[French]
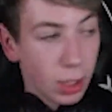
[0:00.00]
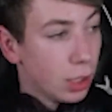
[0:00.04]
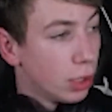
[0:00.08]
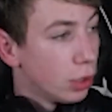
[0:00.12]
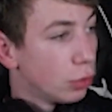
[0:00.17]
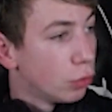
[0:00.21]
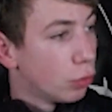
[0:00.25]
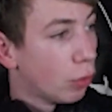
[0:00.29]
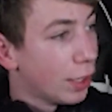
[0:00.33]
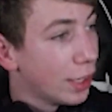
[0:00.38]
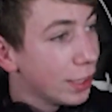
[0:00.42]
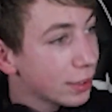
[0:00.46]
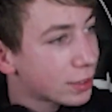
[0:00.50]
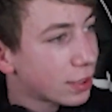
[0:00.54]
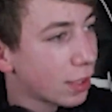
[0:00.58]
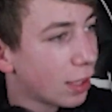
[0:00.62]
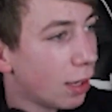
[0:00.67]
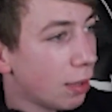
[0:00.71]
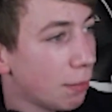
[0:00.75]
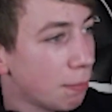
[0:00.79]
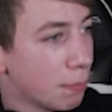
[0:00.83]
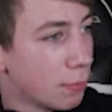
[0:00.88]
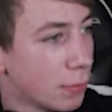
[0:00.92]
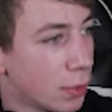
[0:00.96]
Vous voyez ça
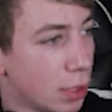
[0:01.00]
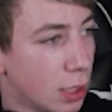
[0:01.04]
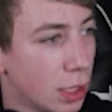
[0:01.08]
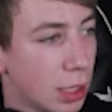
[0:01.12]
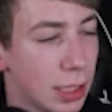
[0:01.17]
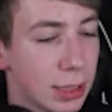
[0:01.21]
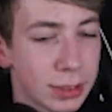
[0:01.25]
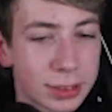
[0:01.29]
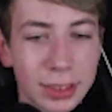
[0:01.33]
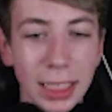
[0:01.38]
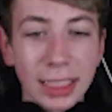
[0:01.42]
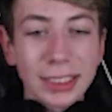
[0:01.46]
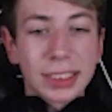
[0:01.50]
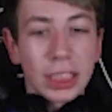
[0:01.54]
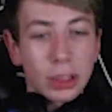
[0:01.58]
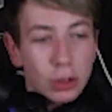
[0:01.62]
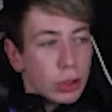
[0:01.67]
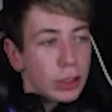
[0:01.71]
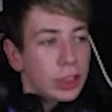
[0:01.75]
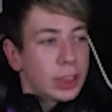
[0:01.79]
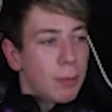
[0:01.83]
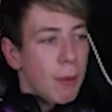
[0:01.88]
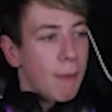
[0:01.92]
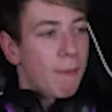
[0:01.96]
Ça, c'est le truc
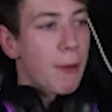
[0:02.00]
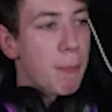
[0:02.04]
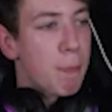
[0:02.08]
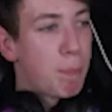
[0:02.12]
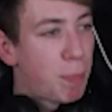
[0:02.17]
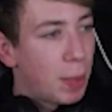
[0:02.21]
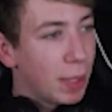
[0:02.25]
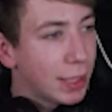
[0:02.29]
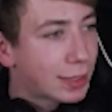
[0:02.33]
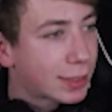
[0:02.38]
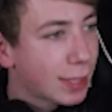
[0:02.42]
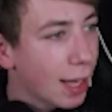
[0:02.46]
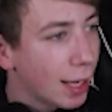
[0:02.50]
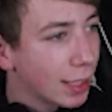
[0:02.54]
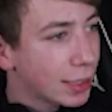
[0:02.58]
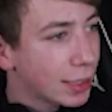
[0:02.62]
qui m'a fait péter un